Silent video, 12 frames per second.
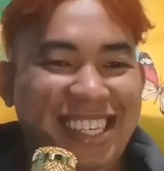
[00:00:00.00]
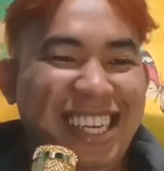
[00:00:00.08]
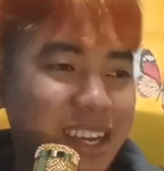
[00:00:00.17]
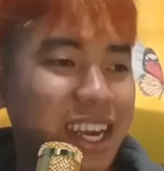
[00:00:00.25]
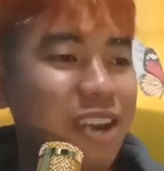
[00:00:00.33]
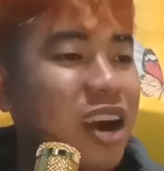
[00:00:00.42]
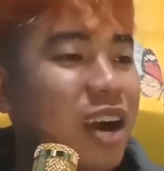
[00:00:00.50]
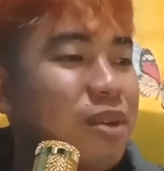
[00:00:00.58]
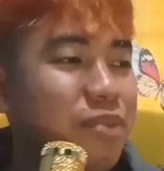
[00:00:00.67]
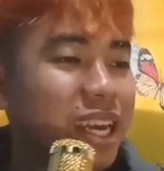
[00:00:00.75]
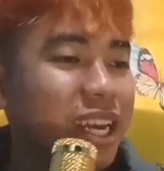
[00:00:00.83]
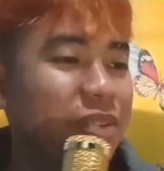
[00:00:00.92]
Kayo nga
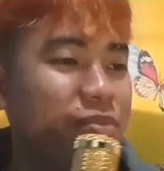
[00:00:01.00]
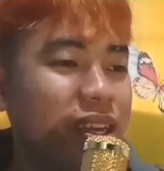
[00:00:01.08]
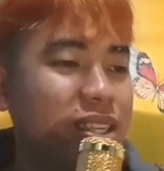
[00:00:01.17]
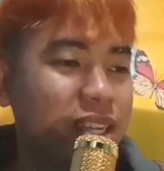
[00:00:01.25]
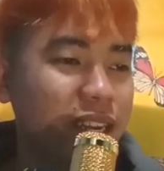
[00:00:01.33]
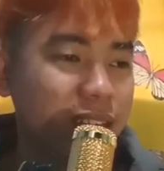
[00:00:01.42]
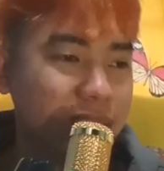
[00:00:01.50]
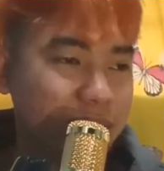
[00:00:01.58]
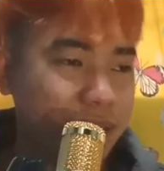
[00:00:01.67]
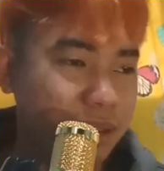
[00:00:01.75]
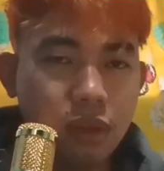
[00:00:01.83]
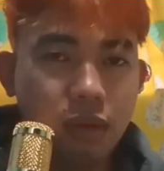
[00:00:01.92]
magbigay ng biggest regrets
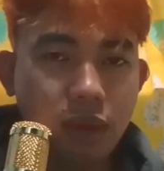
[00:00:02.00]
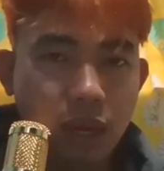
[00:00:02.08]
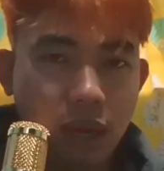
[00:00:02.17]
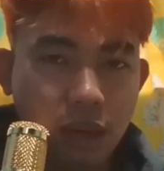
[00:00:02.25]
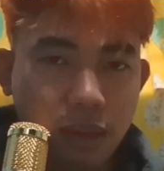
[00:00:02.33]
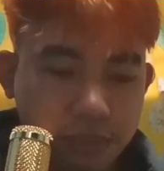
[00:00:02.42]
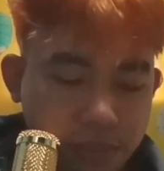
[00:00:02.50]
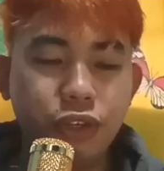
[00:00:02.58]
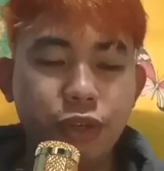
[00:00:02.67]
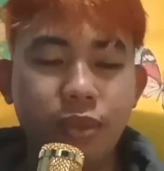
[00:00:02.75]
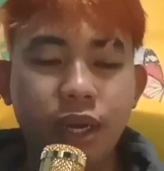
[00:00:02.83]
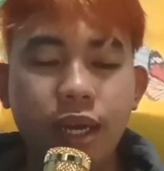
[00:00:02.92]
ko. Wala.
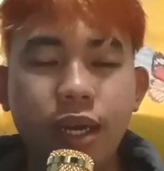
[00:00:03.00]
Yung mga